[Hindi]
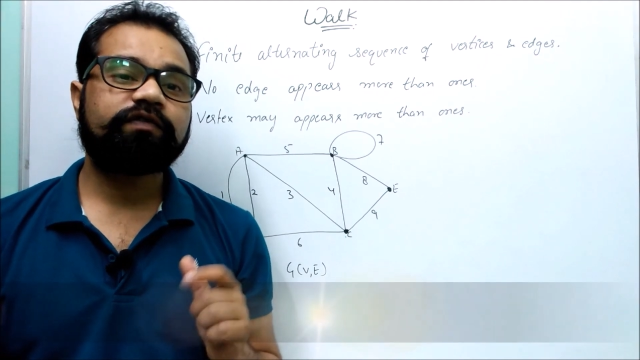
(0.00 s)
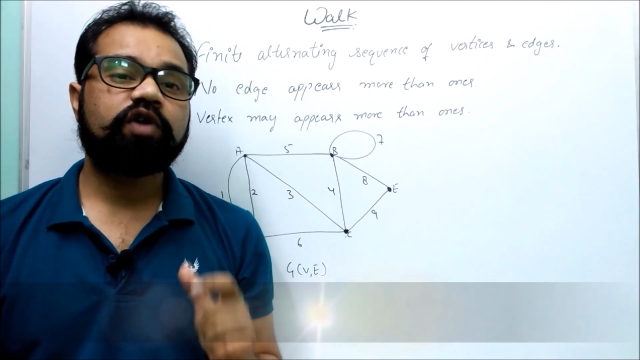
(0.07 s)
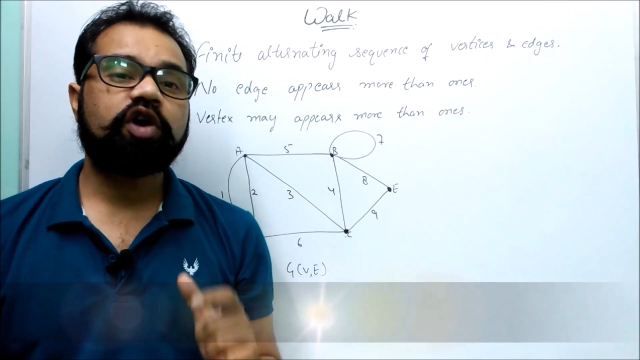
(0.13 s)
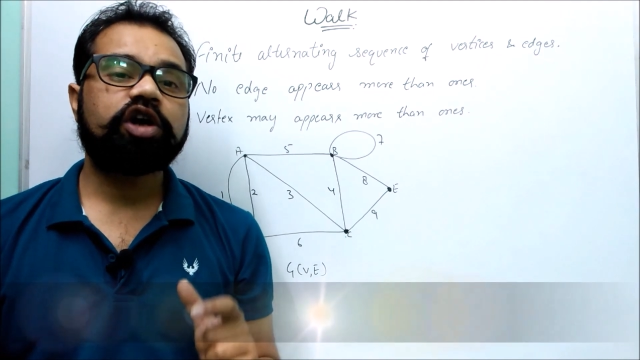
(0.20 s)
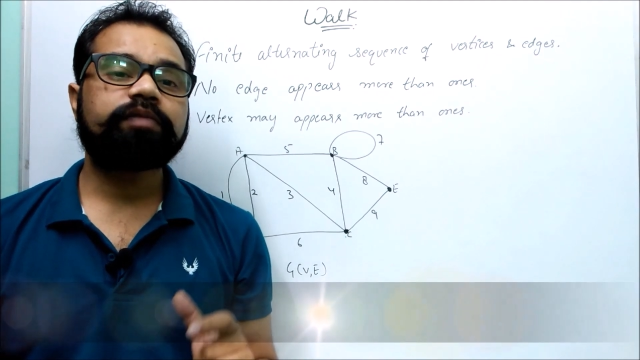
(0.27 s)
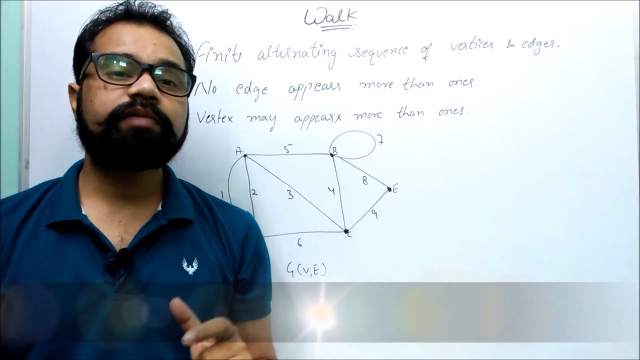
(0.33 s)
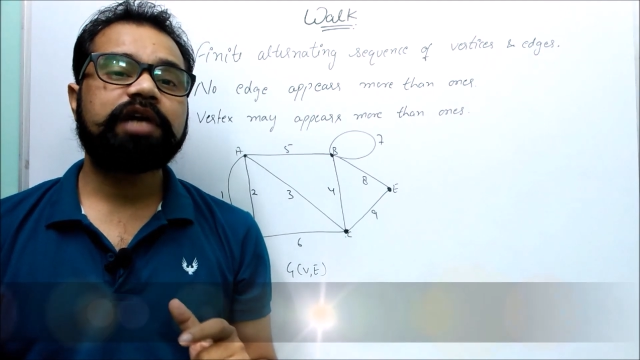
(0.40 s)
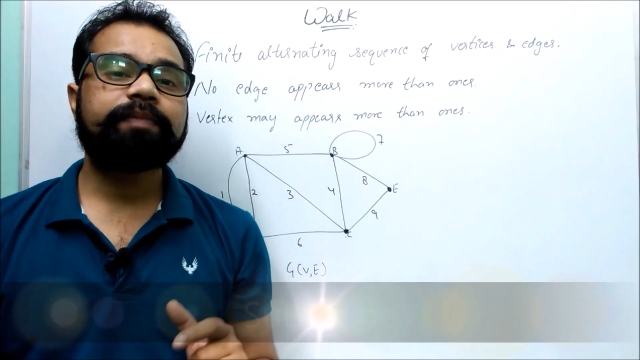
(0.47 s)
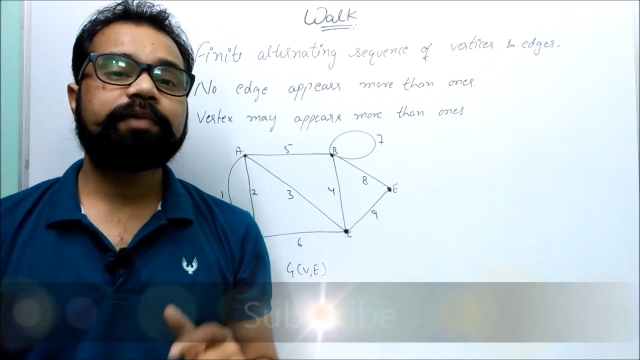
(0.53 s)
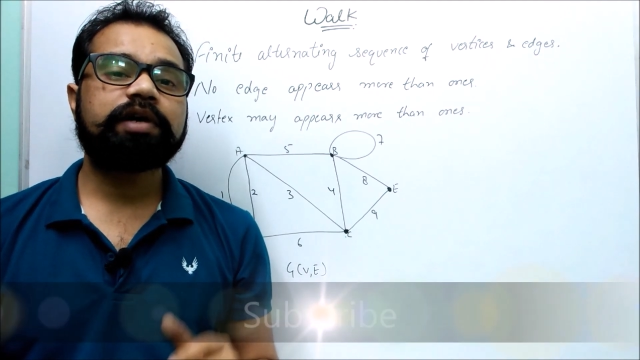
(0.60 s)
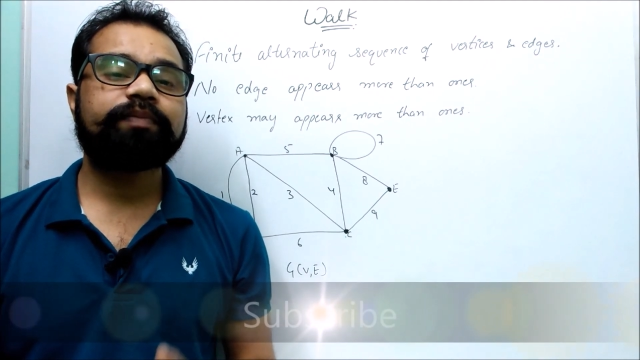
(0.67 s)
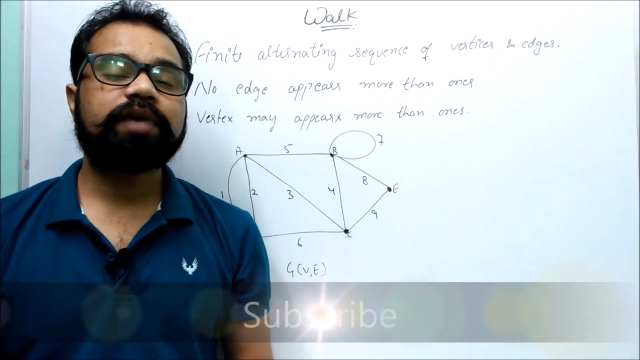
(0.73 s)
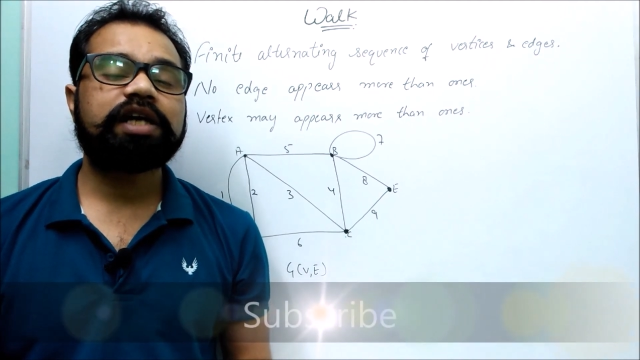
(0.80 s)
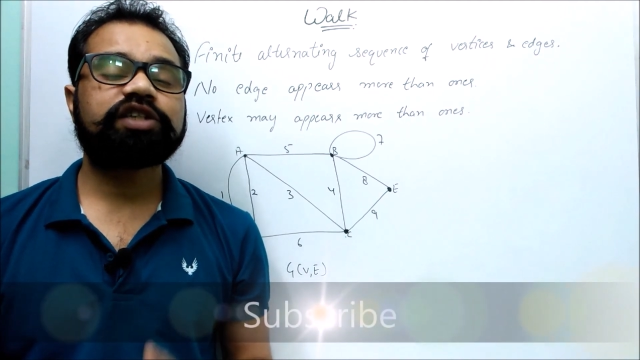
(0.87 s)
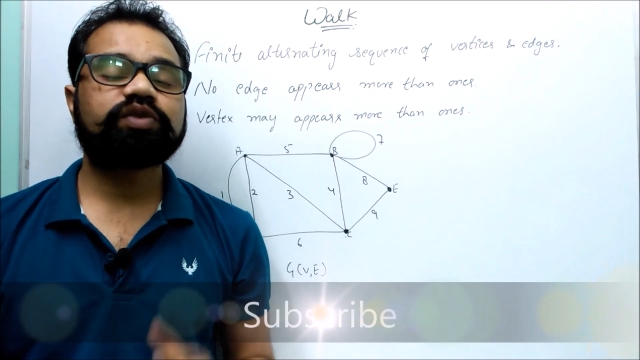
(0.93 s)
वॉक में आपके
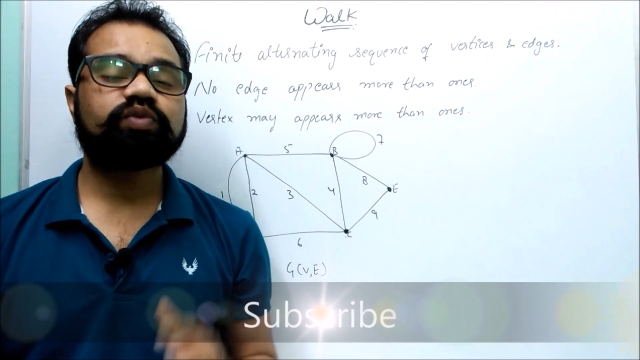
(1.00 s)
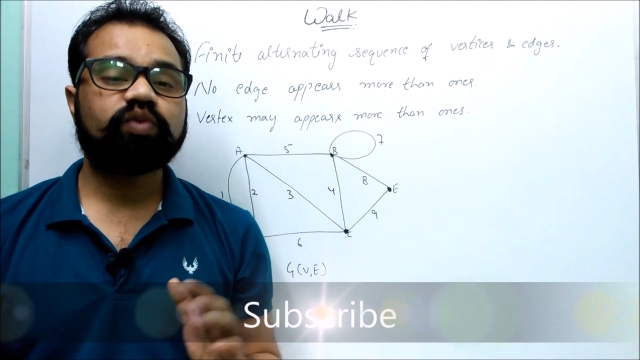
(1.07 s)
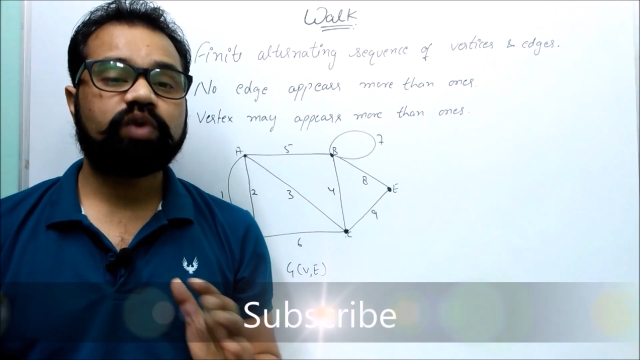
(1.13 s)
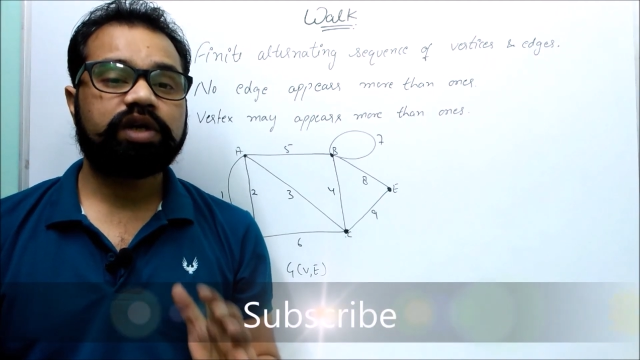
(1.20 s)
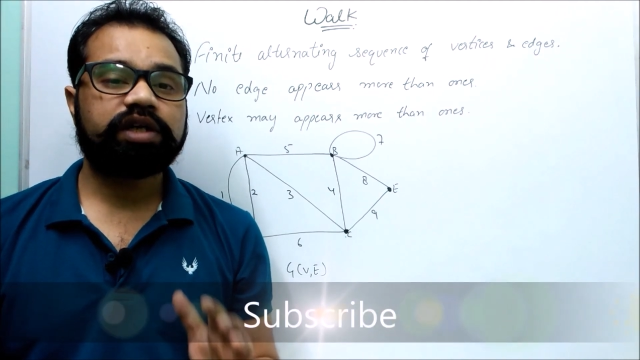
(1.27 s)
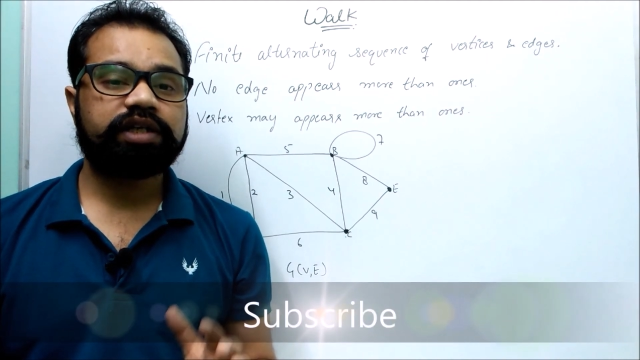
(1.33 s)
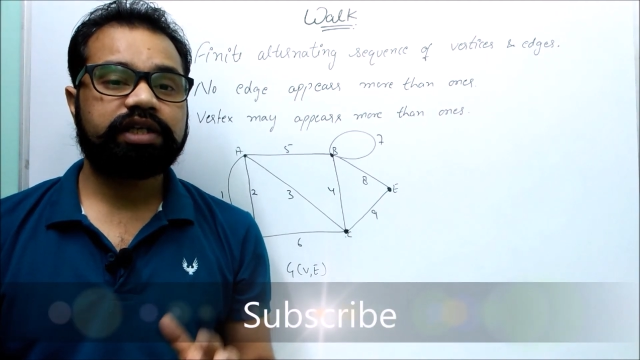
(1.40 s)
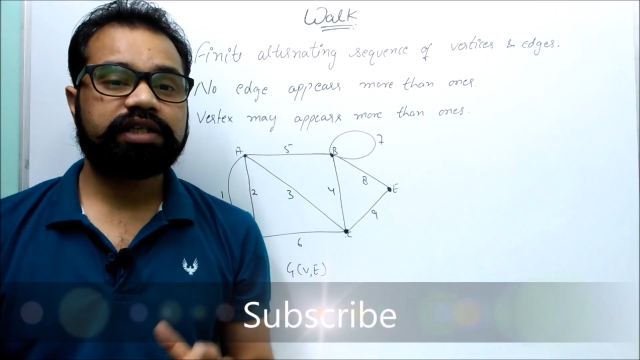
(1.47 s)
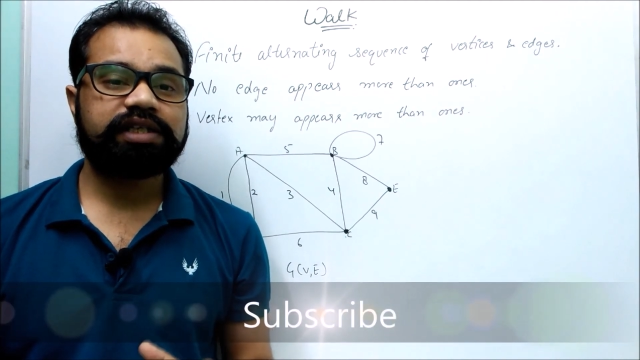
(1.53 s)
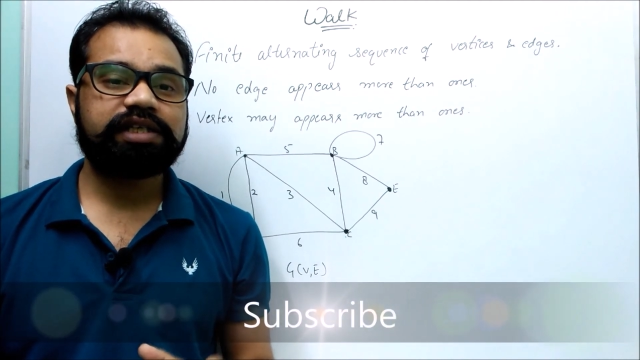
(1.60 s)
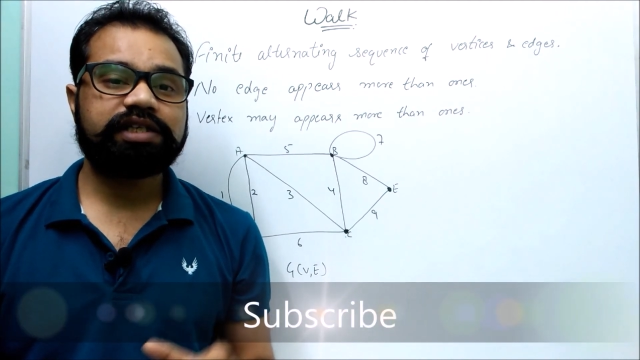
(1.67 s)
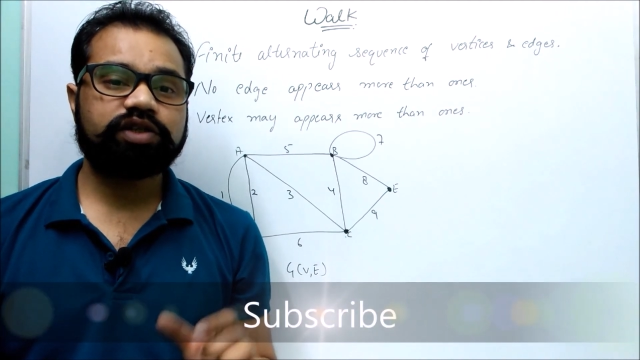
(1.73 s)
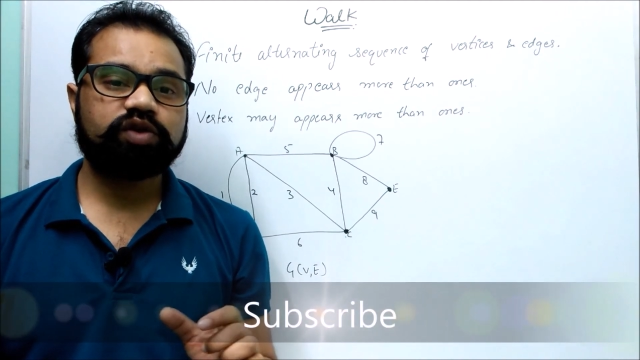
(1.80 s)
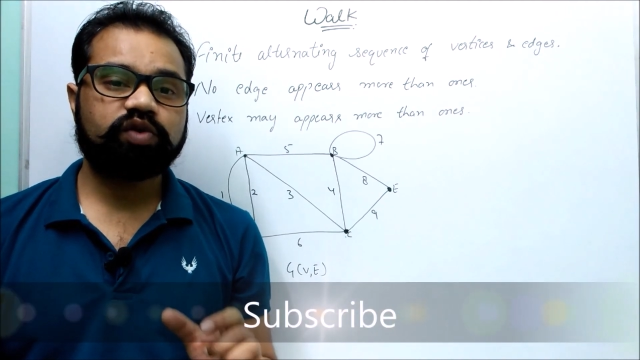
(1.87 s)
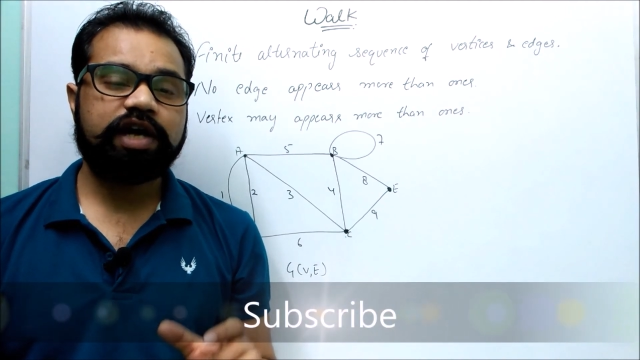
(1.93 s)
पास
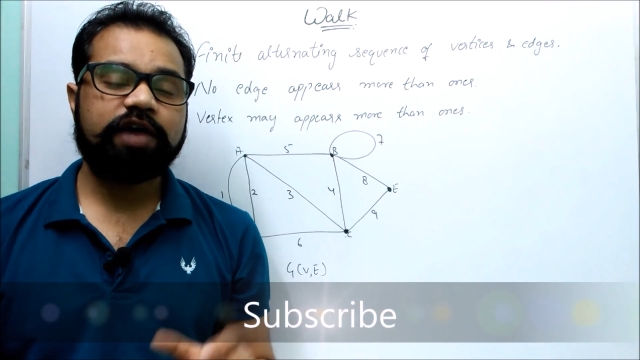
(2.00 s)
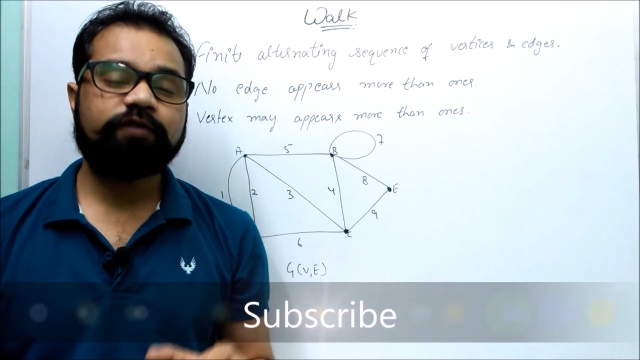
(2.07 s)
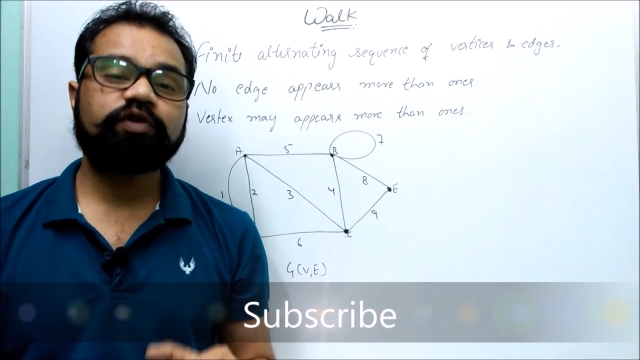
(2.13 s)
वर्टिसेस जो हैं